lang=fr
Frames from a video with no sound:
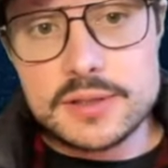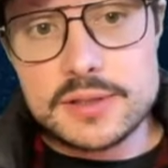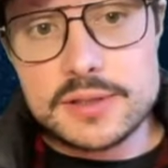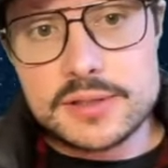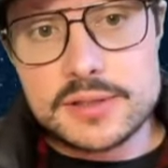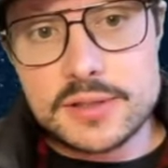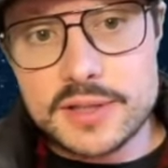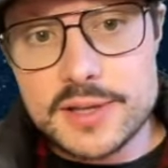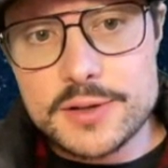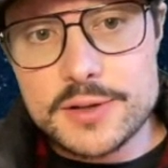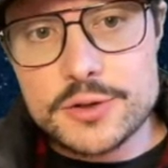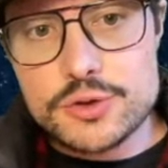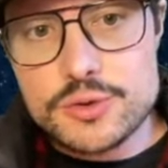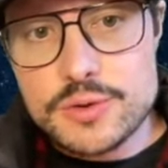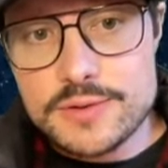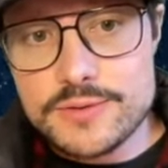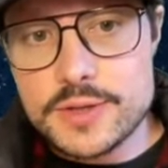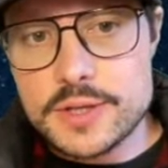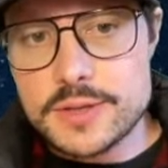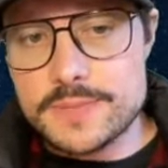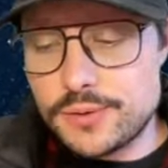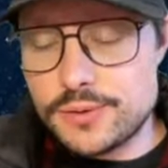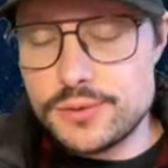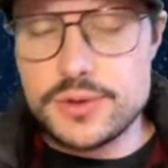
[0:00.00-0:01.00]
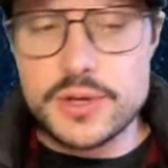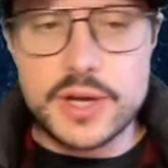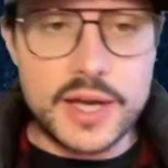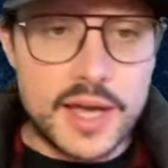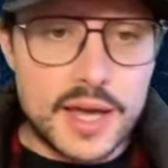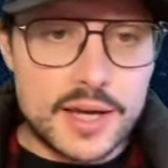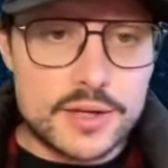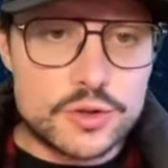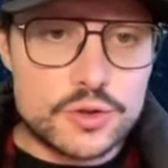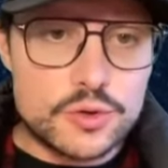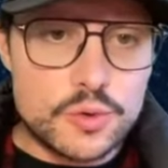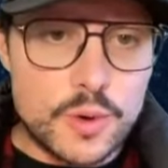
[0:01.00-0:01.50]
Il s'en est suivi une
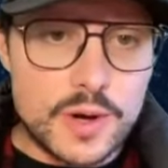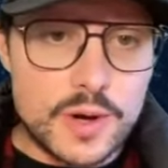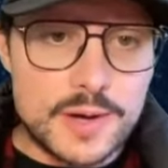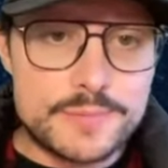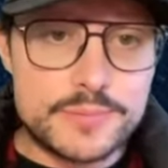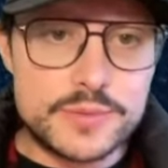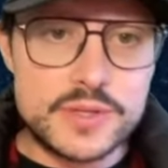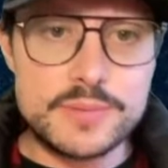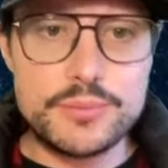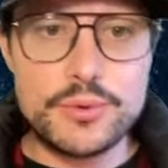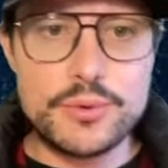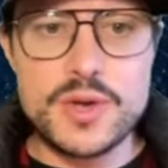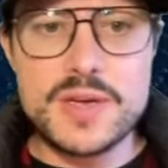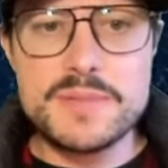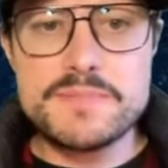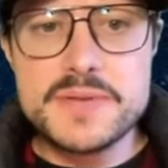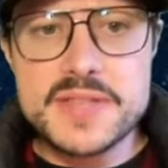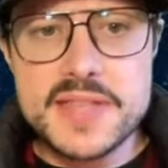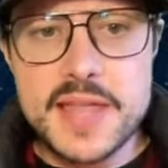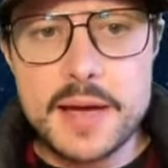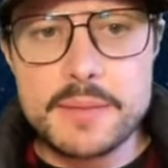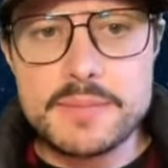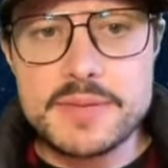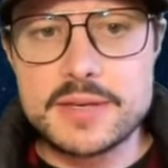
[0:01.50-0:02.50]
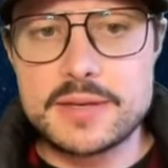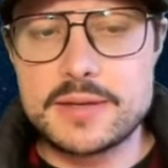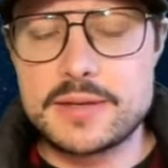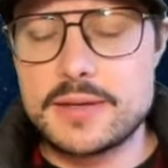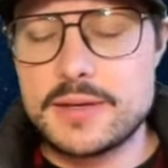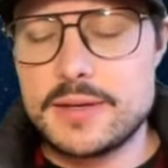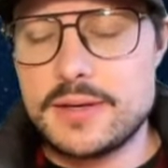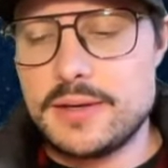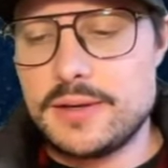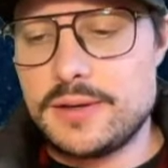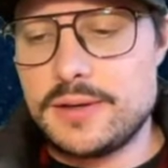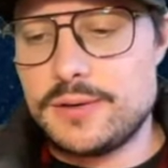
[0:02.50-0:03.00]
réaction un petit peu épidermique
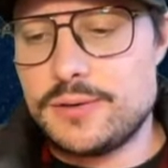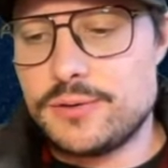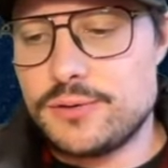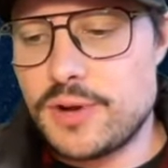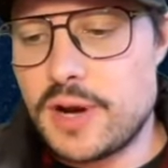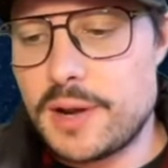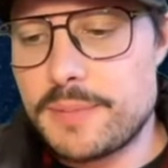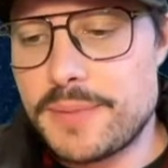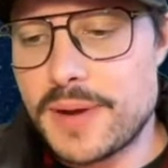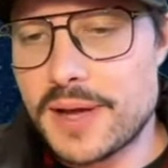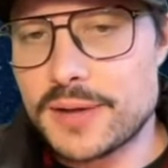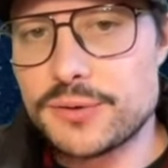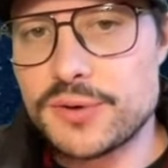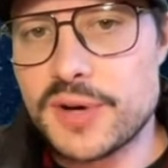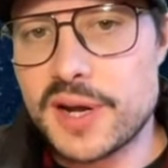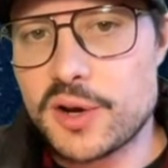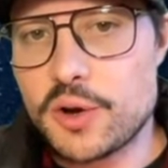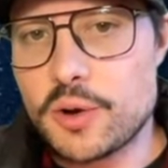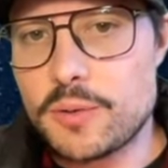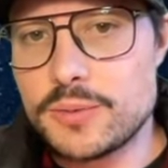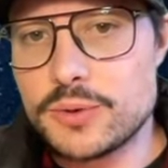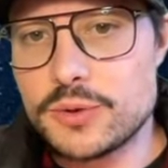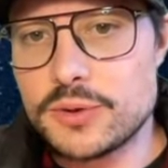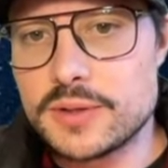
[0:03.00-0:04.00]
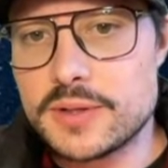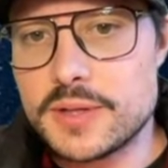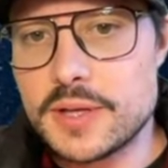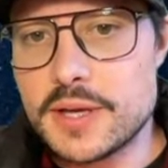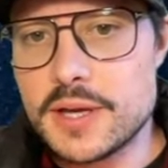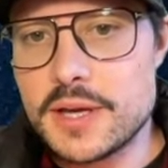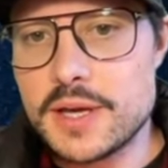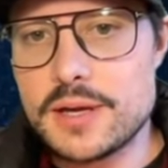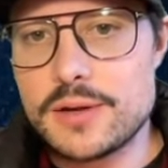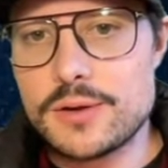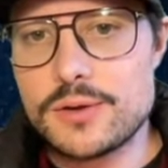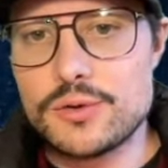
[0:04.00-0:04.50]
de la part de la
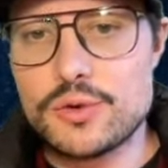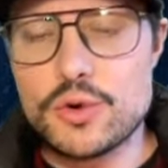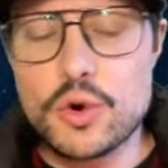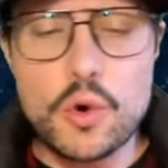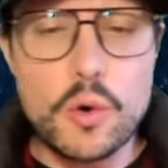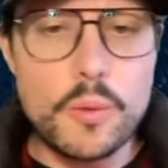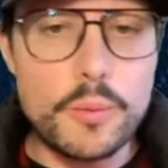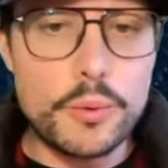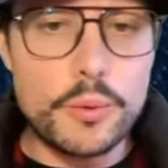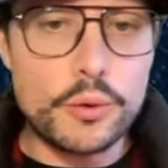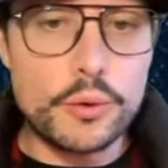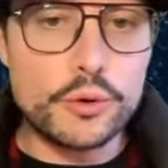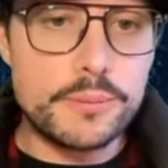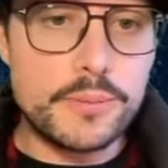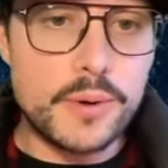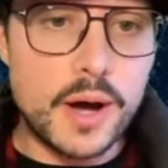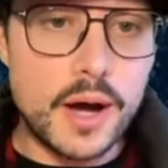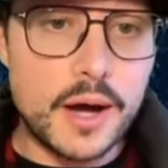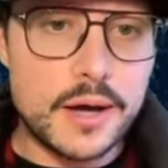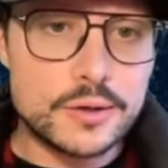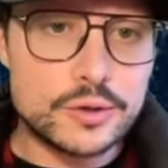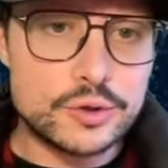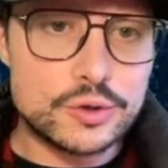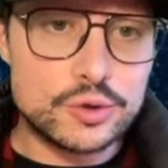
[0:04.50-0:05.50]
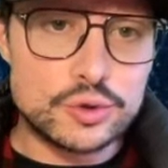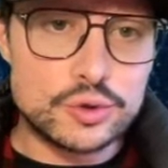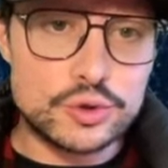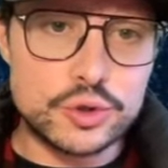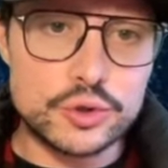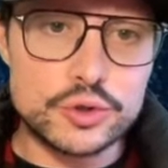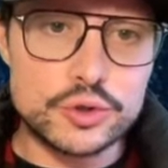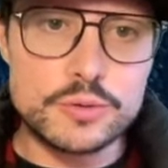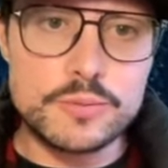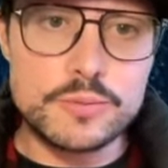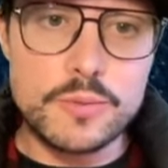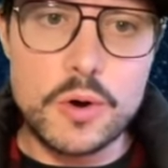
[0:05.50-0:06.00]
communauté, ne comprenons pas ce
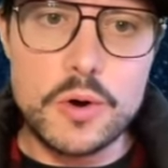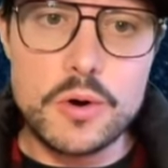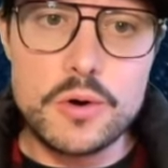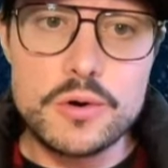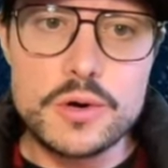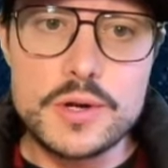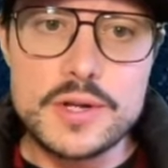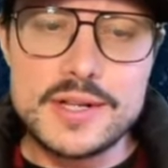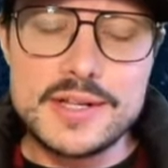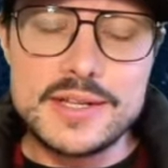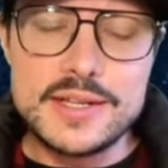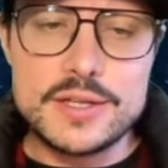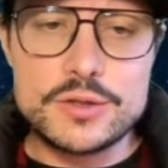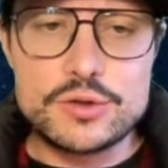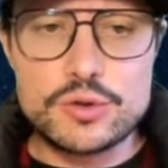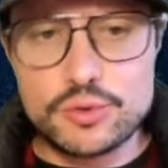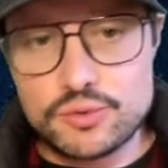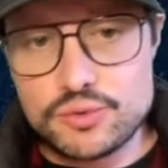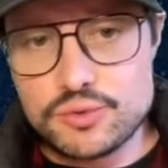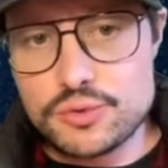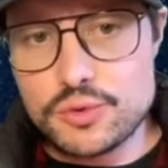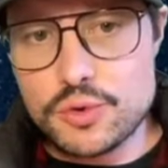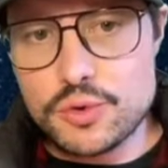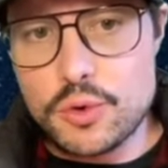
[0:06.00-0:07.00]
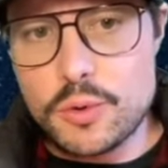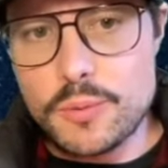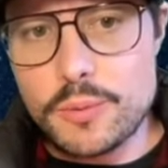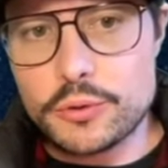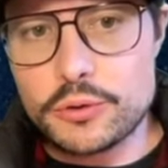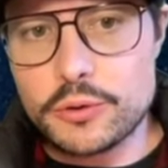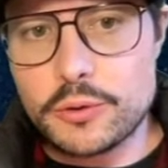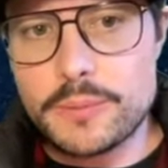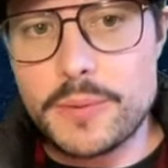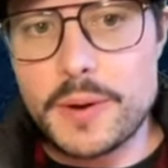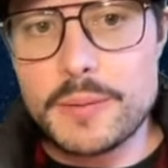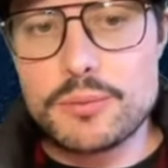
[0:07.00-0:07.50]
changement et surtout ne
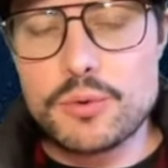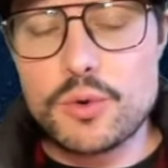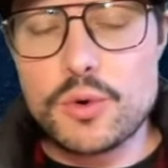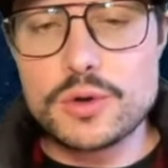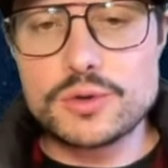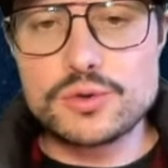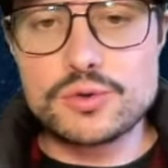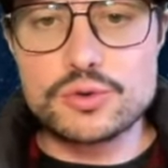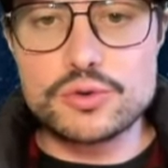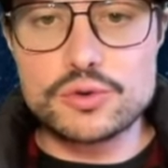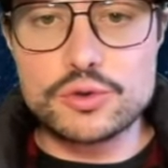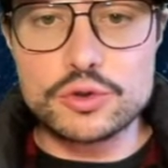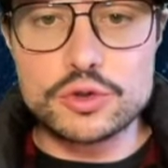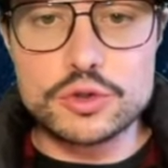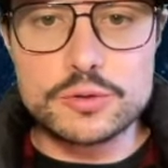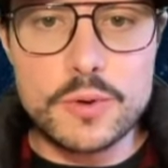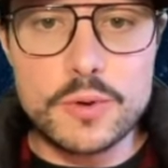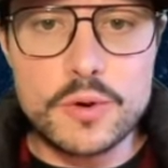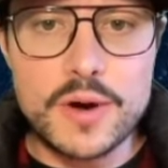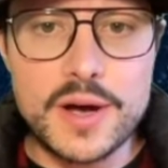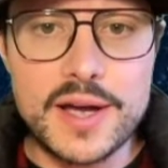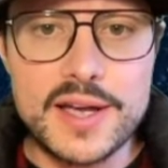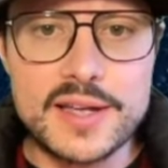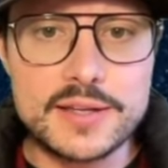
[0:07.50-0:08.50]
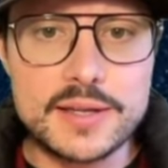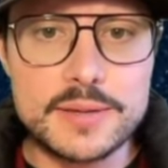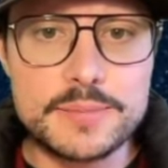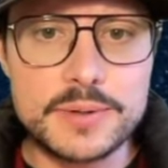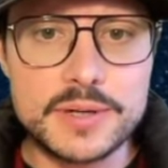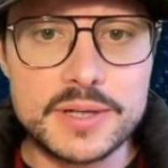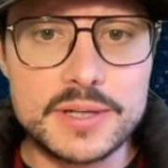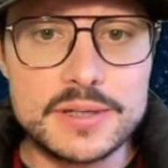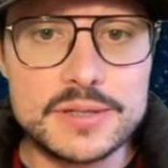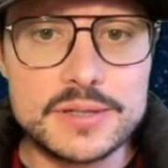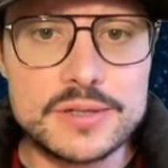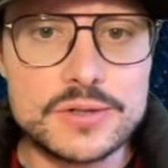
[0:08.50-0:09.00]
comprenons pas pourquoi ce changement a été
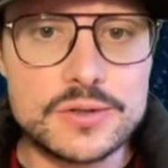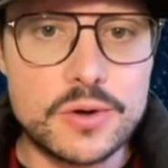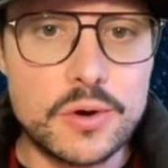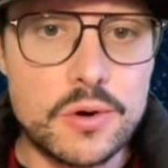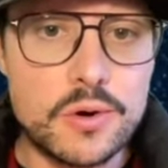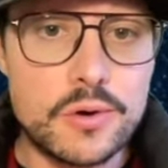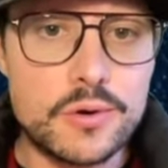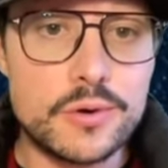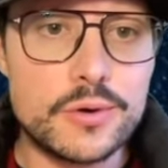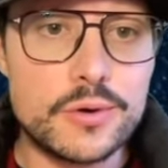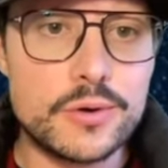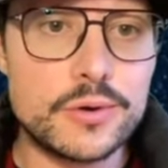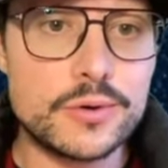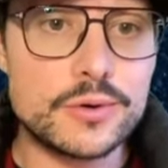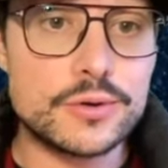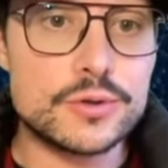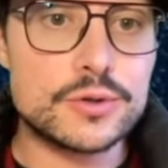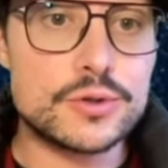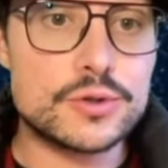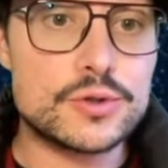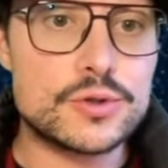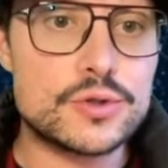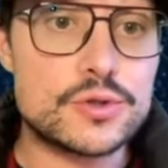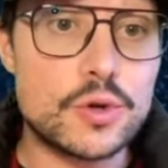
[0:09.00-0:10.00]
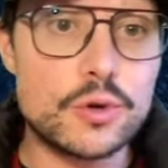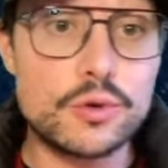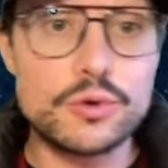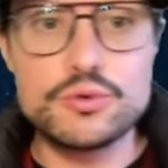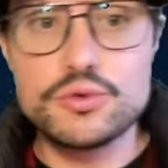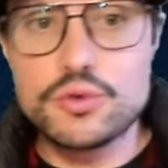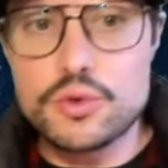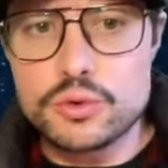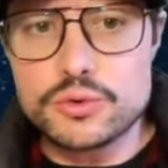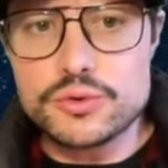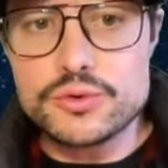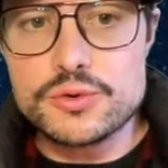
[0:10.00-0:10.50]
pris sans, euh, sans
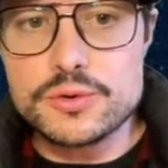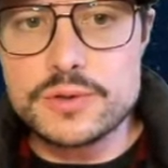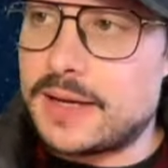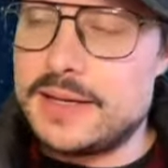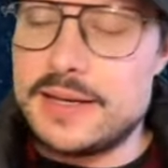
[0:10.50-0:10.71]
nous consulter.